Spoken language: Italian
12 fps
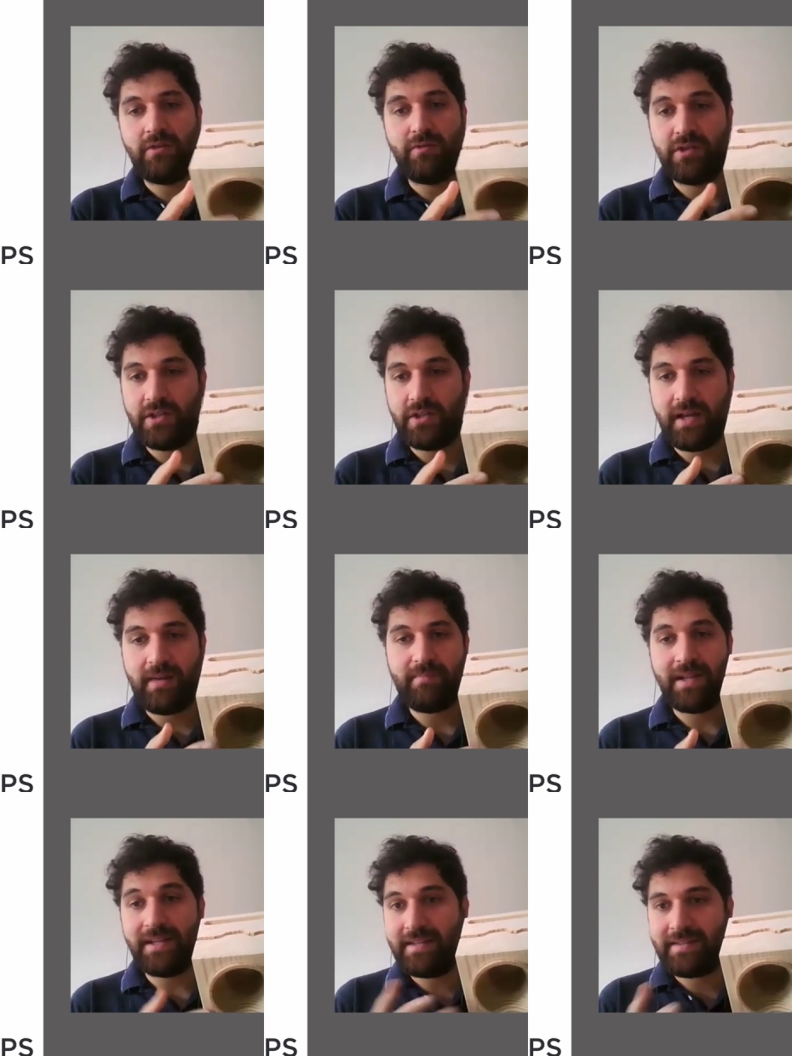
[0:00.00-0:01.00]
di unicità
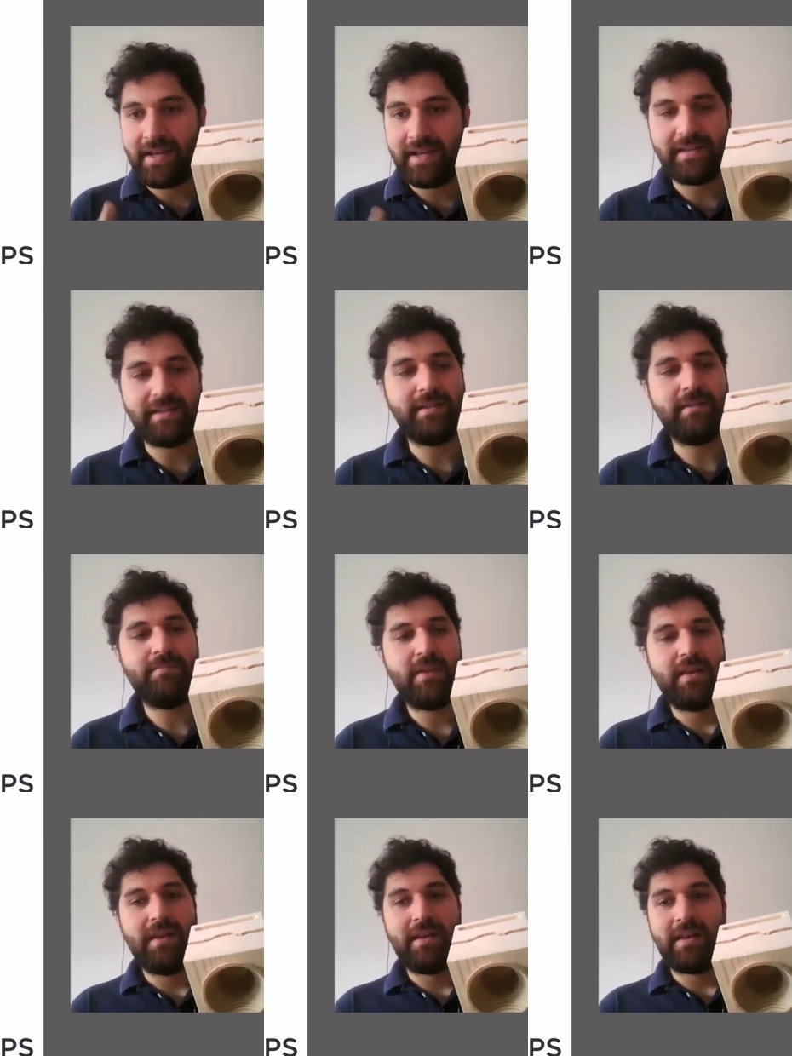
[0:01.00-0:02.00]
e di design
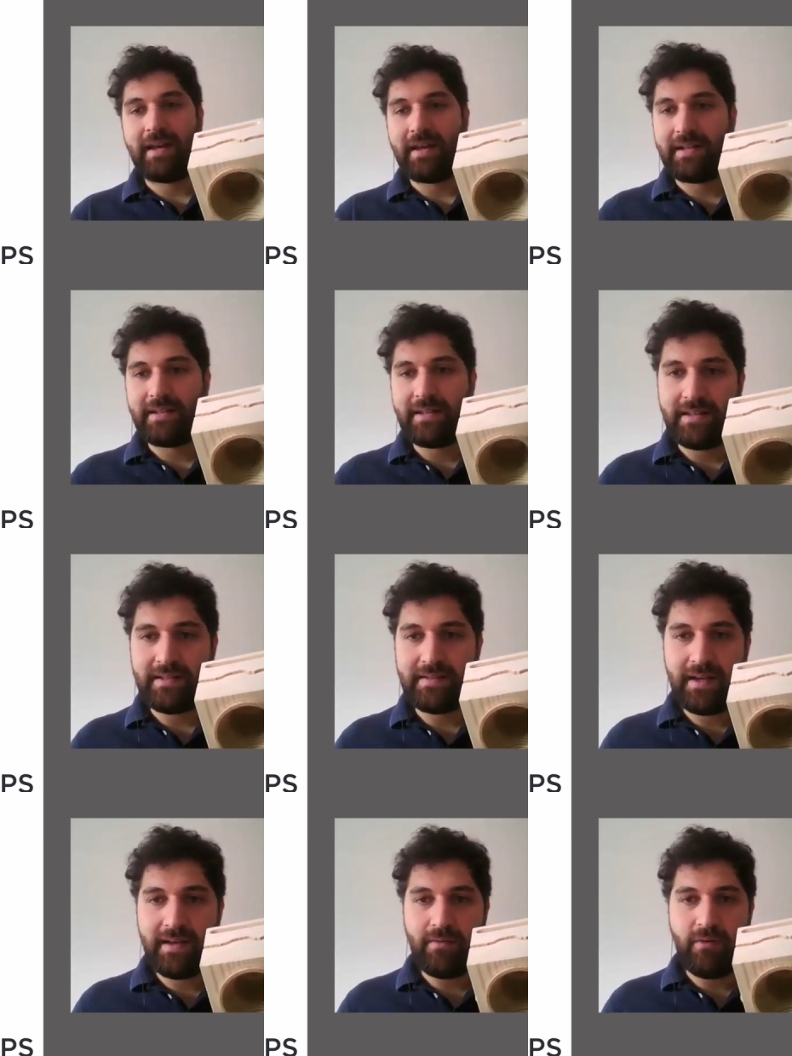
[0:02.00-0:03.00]
che
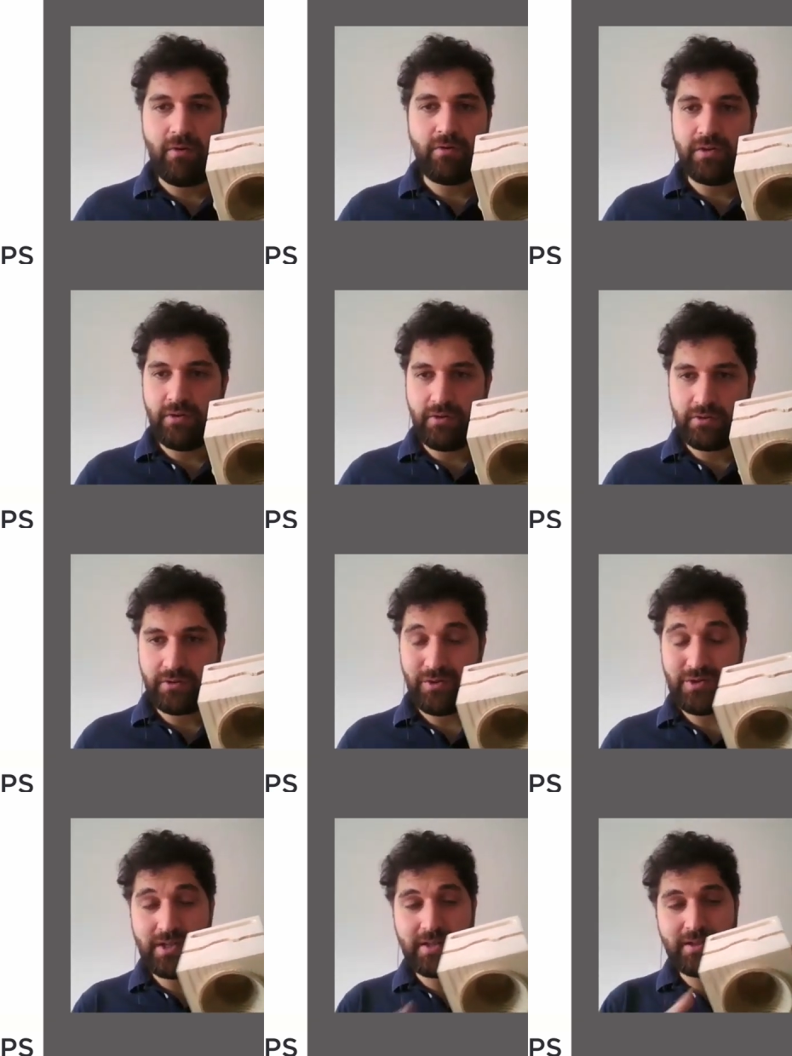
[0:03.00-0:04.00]
caratterizza ogni nostro
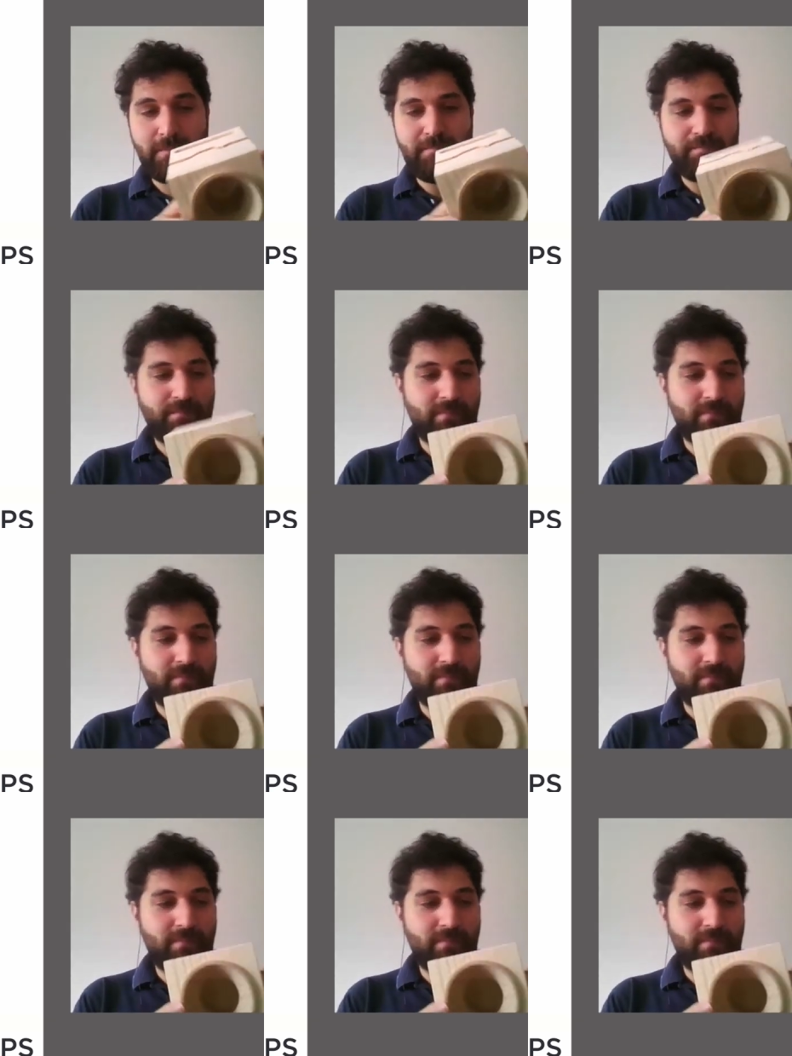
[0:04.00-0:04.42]
oggetto.